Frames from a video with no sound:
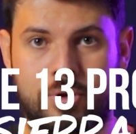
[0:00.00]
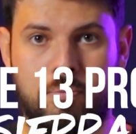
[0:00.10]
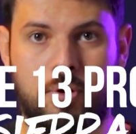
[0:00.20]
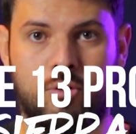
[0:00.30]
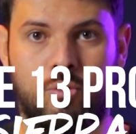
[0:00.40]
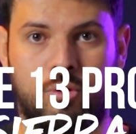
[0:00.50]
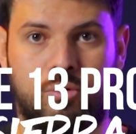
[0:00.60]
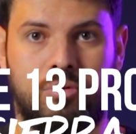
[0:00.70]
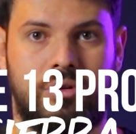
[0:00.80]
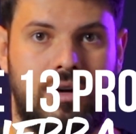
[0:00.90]
do produto:
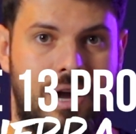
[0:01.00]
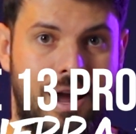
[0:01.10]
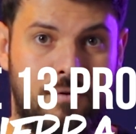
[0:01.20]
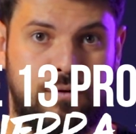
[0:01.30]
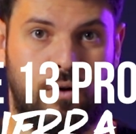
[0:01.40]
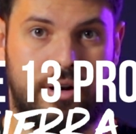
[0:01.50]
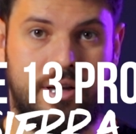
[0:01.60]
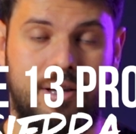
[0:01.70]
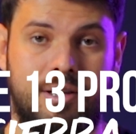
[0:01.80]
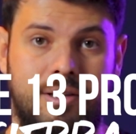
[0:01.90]

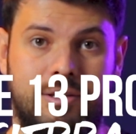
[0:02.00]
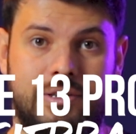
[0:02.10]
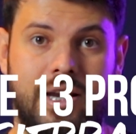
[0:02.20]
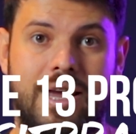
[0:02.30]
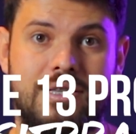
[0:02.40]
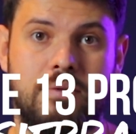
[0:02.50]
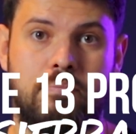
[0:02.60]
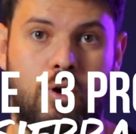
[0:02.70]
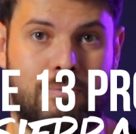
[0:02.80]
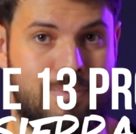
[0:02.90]
iPhone 13
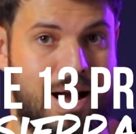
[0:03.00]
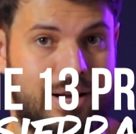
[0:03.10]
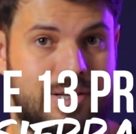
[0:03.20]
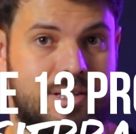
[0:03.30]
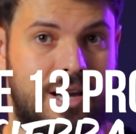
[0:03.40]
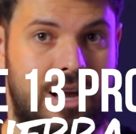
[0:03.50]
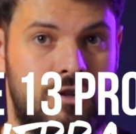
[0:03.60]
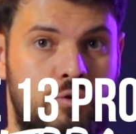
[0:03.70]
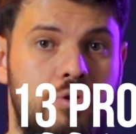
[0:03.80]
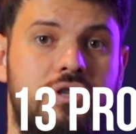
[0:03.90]
Pro Max
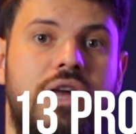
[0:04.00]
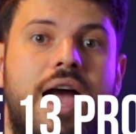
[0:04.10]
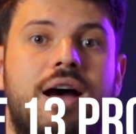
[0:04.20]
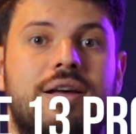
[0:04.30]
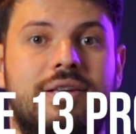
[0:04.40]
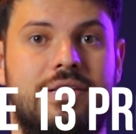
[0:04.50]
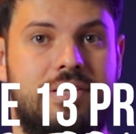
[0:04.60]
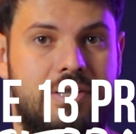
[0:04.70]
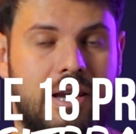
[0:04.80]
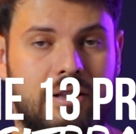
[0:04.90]
Azul Sierra
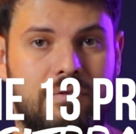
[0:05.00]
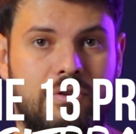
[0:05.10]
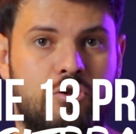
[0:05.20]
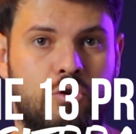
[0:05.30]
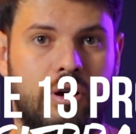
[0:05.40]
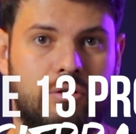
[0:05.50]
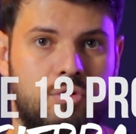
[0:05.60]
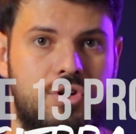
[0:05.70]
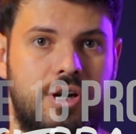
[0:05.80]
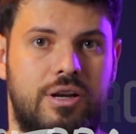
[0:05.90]

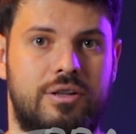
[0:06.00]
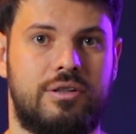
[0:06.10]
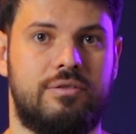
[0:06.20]
128 GB.